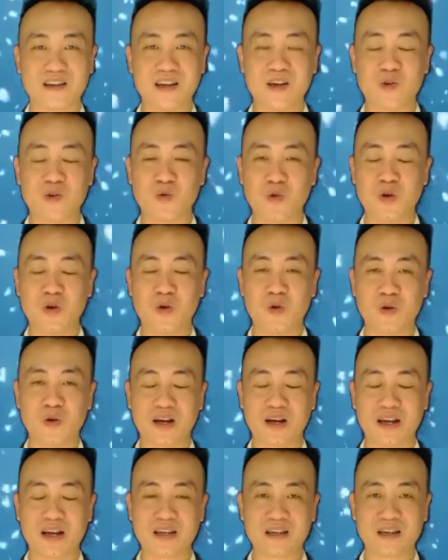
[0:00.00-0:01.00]
để ủng hộ
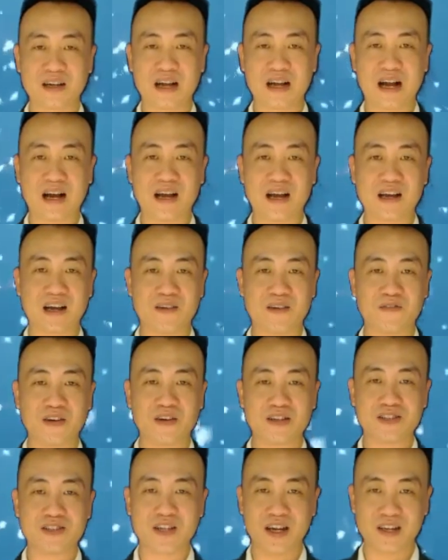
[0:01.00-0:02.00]
kênh càng ngày càng
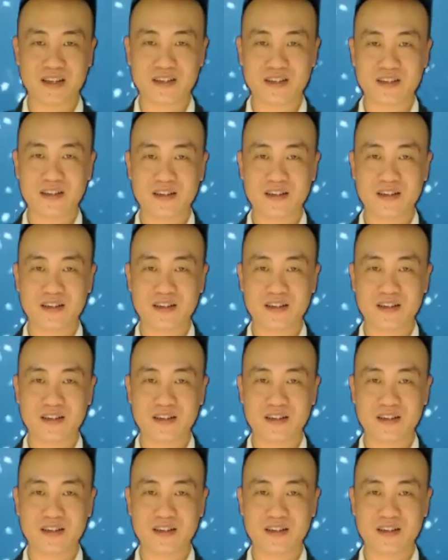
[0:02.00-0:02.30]
phát triển.